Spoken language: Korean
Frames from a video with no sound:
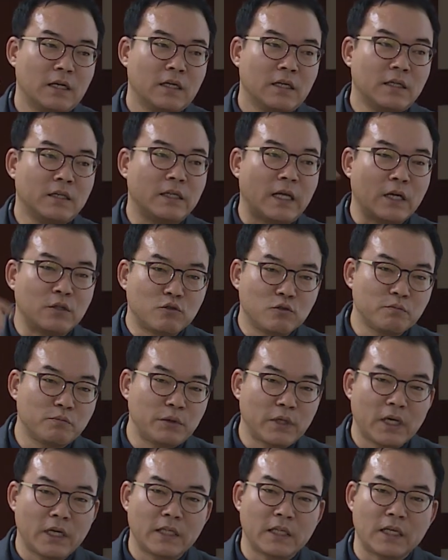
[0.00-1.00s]
이런 해충
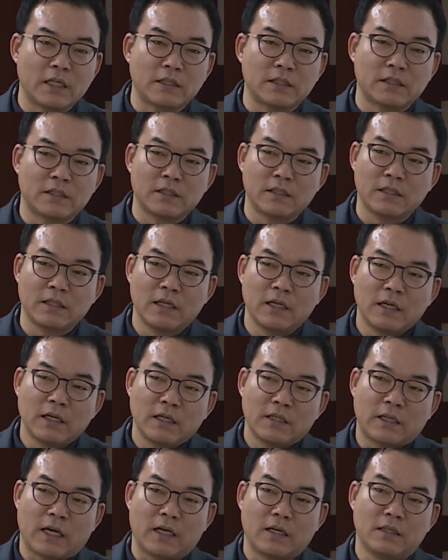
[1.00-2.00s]
피해 내지는
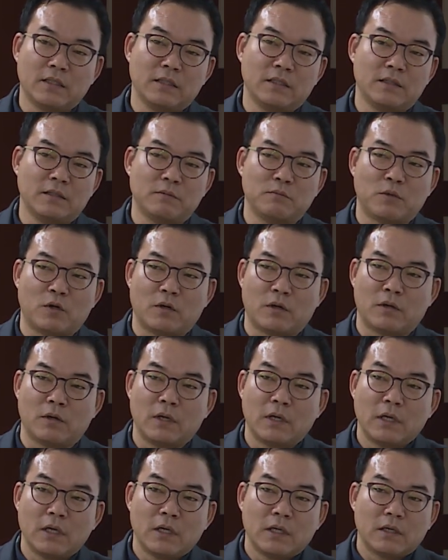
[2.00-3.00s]
다른
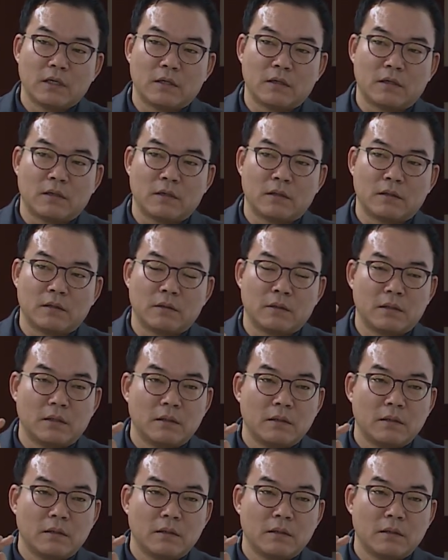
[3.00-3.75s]
뭐 어,